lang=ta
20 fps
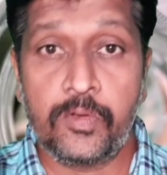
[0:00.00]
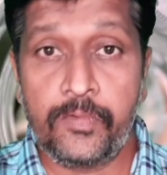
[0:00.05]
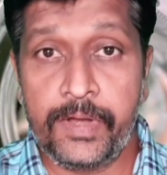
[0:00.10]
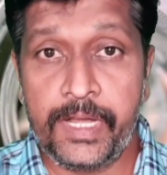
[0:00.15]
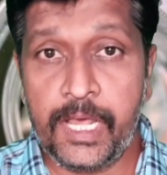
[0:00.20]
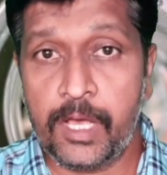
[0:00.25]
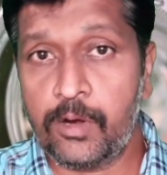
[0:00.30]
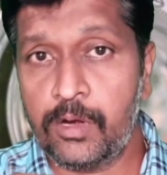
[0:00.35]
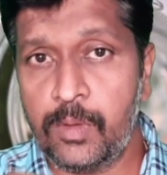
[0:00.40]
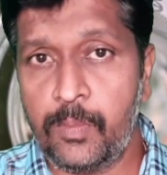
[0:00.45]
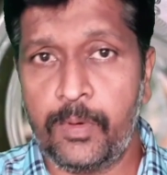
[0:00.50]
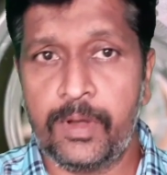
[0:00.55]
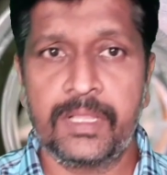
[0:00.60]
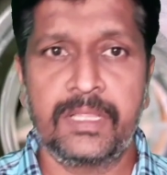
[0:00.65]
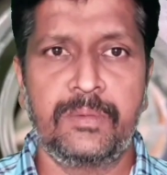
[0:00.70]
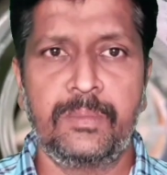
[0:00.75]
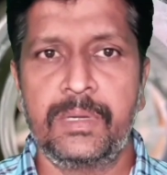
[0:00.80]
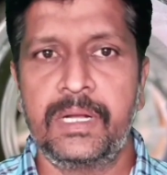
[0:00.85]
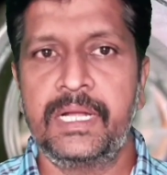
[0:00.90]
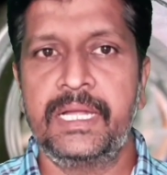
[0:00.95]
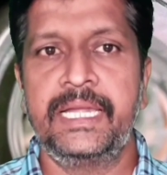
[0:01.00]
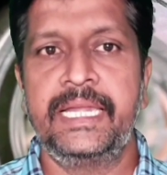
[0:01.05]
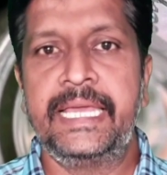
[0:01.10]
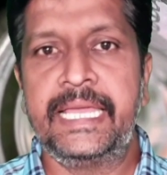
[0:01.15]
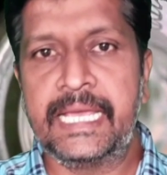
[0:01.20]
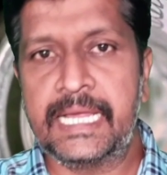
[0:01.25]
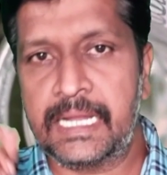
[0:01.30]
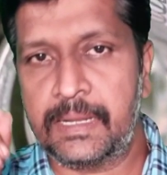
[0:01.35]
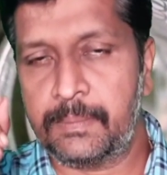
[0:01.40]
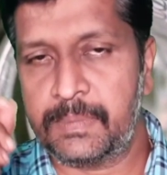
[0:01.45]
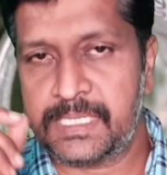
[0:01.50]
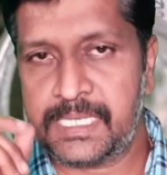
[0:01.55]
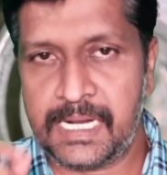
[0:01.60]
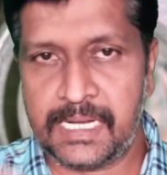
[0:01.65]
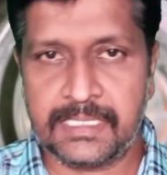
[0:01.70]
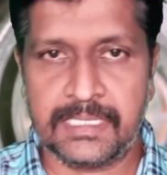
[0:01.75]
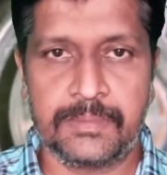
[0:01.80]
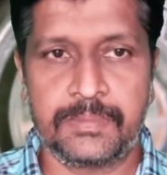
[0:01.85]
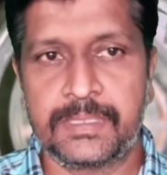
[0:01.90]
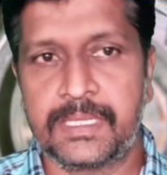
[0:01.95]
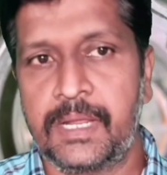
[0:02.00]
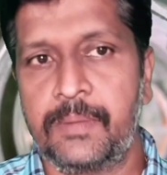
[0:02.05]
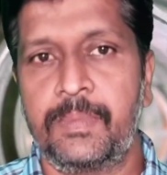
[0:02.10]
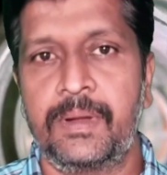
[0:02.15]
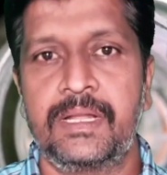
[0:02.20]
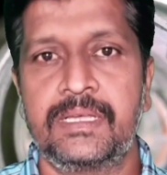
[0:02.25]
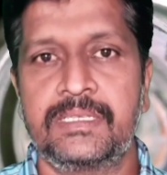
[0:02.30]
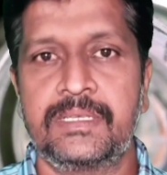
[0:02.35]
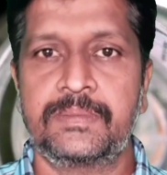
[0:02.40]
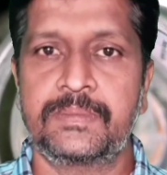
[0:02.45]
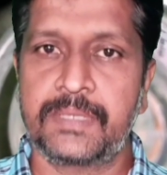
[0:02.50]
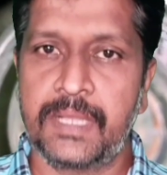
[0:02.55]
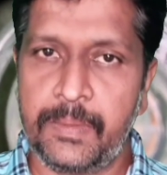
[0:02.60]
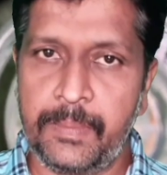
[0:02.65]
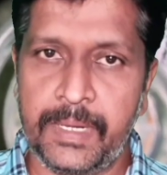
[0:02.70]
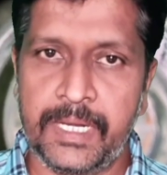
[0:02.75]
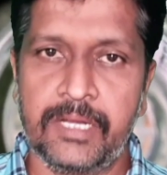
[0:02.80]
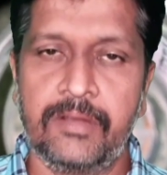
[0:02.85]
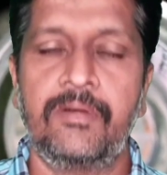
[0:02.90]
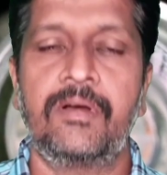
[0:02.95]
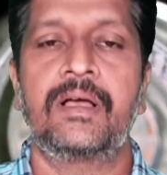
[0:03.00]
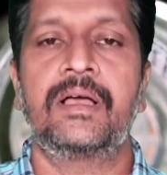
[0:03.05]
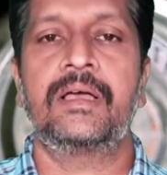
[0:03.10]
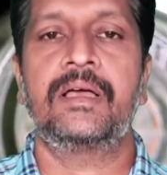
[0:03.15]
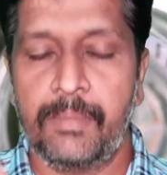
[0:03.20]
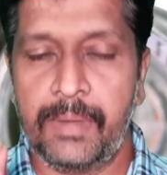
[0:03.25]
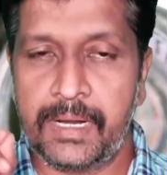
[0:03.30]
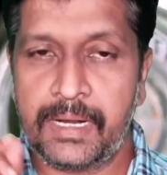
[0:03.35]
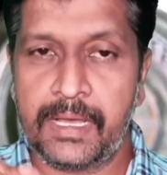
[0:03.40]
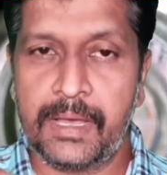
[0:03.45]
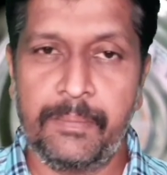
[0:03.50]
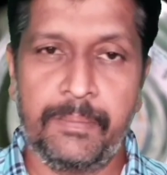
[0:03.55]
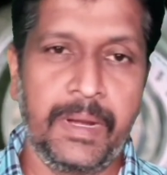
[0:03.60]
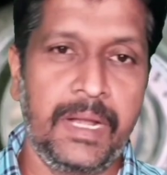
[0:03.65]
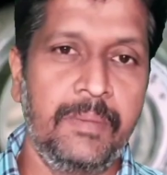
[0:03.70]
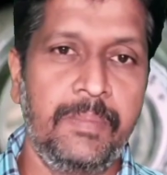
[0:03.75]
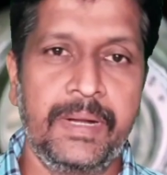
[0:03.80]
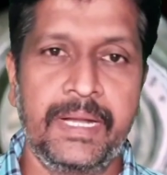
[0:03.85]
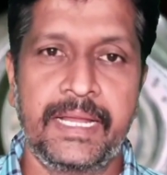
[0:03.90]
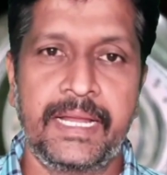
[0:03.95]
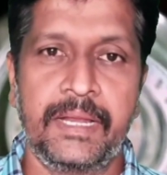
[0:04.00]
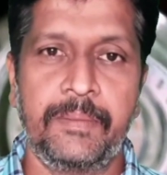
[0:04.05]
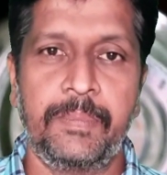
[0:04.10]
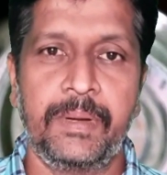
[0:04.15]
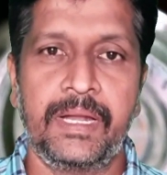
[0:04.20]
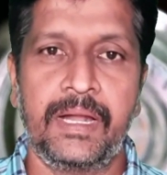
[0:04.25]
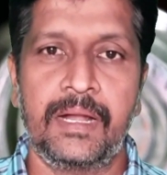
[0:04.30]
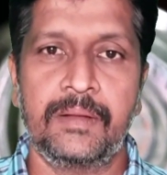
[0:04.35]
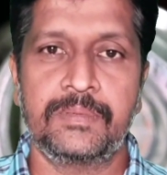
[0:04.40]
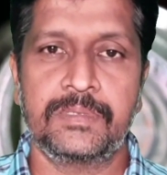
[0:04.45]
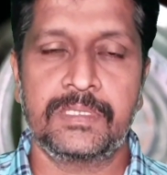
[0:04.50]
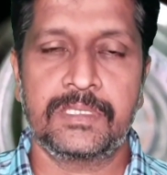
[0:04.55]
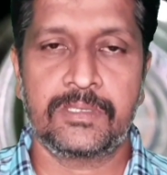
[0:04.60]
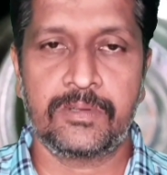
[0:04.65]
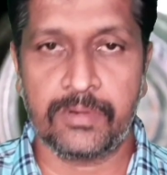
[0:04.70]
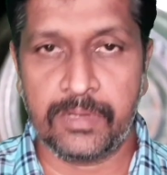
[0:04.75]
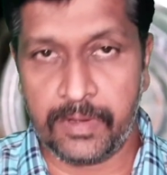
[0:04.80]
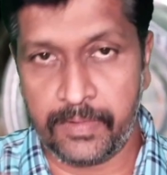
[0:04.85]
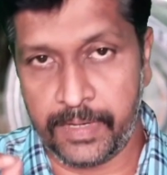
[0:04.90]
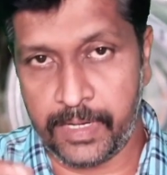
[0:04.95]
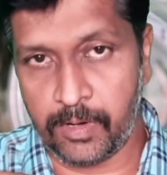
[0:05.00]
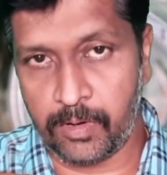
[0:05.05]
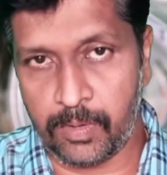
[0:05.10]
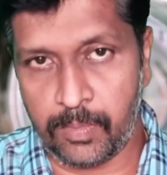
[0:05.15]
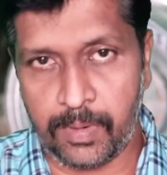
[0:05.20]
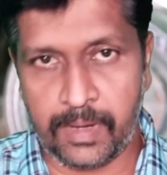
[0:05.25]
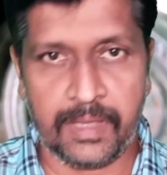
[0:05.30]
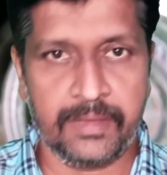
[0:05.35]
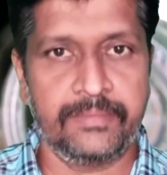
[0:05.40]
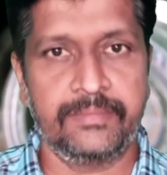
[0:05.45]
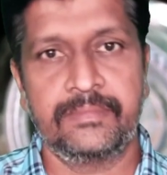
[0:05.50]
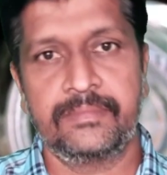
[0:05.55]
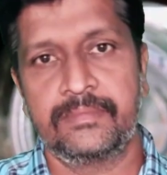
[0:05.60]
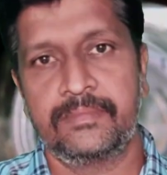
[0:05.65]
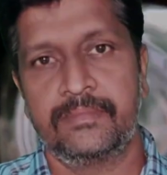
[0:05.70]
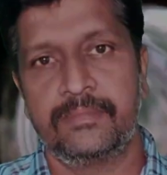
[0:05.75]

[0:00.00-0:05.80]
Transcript: ஸோ வீடியோக்குள்ளே போகிறதுக்கு முன்னாடி நீங்கள் நம்ம சேனலை சப்ஸ்கிரைப் பண்ணலாம் சப்ஸ்கிரைப் பண்ணிவிட்டு வாங்க மறக்காம பெல் பண்ணி கிளிக் பண்ணி ஆப்ஷன்ஸ் கொடுங்க வீடியோக்குள்ளே போகலாம்